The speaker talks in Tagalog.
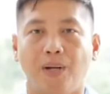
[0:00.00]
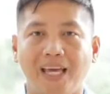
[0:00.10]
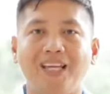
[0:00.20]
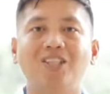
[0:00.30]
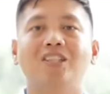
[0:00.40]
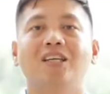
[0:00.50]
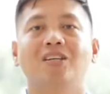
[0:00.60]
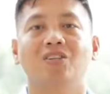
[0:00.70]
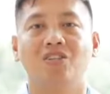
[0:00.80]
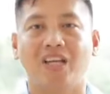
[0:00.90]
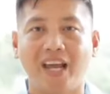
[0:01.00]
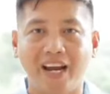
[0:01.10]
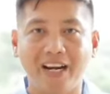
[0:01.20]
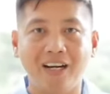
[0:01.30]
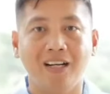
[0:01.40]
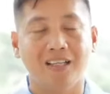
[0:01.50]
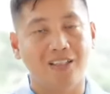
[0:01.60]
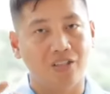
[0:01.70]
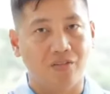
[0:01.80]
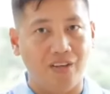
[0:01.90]
Please
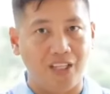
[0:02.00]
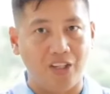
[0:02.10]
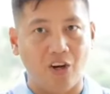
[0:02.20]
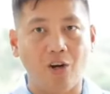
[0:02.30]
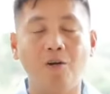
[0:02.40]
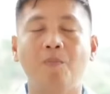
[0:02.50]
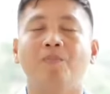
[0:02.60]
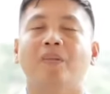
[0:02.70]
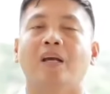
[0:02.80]
share this video.